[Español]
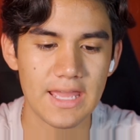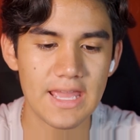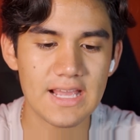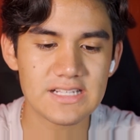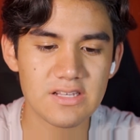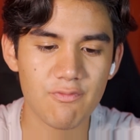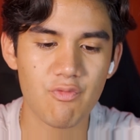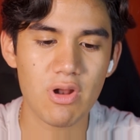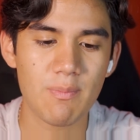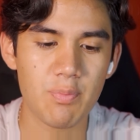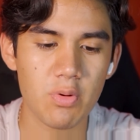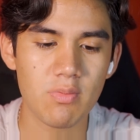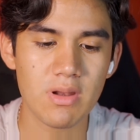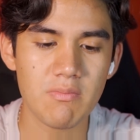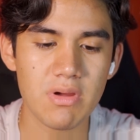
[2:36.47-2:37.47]
ese fue el
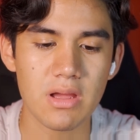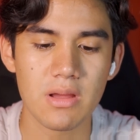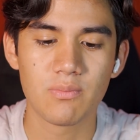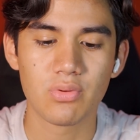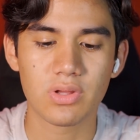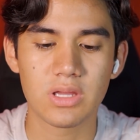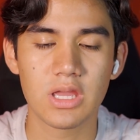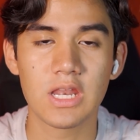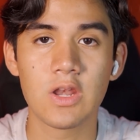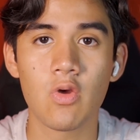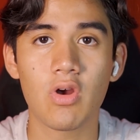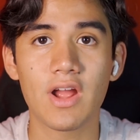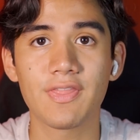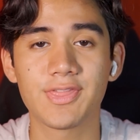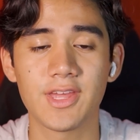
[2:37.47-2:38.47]
problema, porque
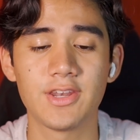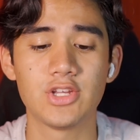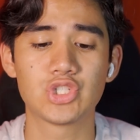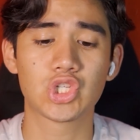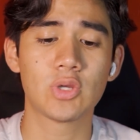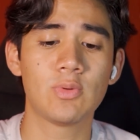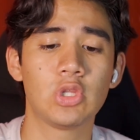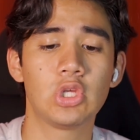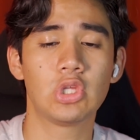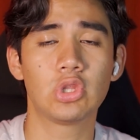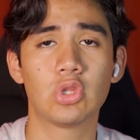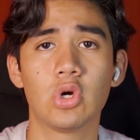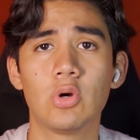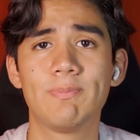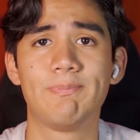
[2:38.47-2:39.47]
no cantan Skibidi,
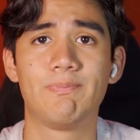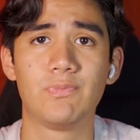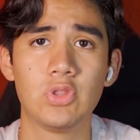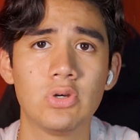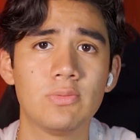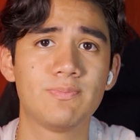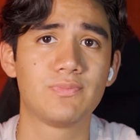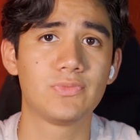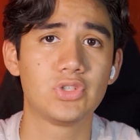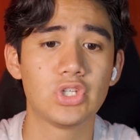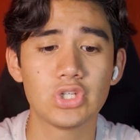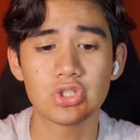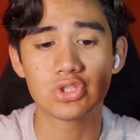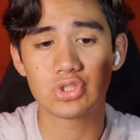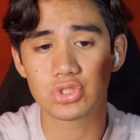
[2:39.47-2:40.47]
Dob, Dob,
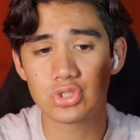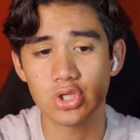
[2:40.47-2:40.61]
Yes,